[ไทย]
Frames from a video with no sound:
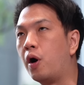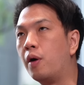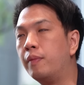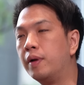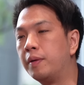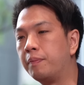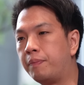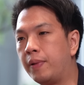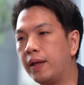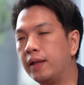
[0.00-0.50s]
อมั
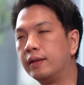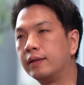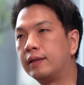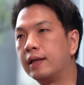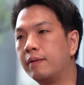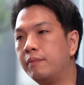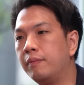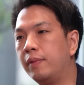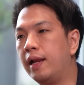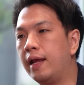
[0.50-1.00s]
นเป็น
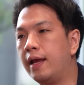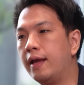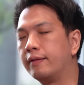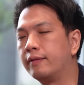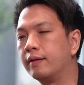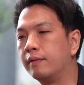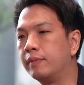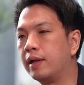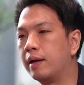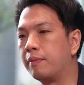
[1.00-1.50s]
ทำเล
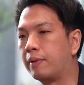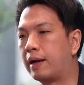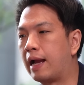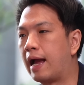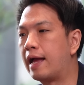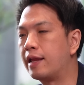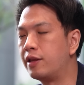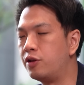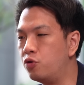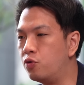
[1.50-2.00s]
สำหรับ
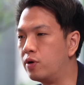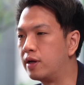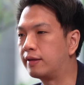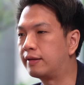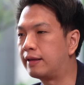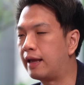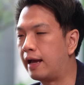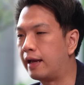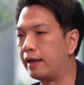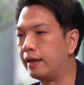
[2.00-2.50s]
การอยู่อา
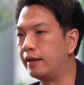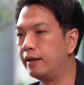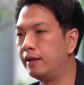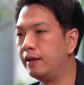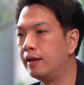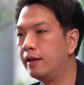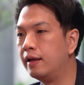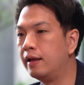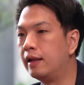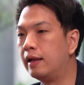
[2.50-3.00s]
ศัย
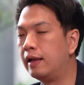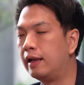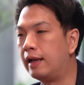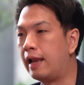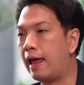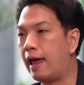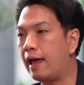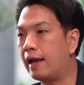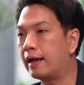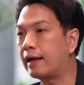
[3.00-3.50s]

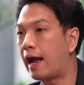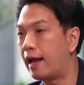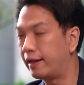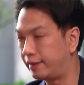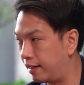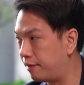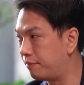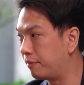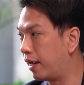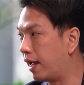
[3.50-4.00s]
และการ
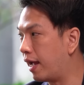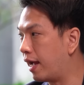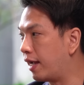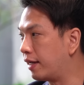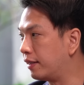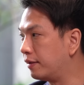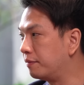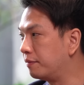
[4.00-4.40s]
ทำงาน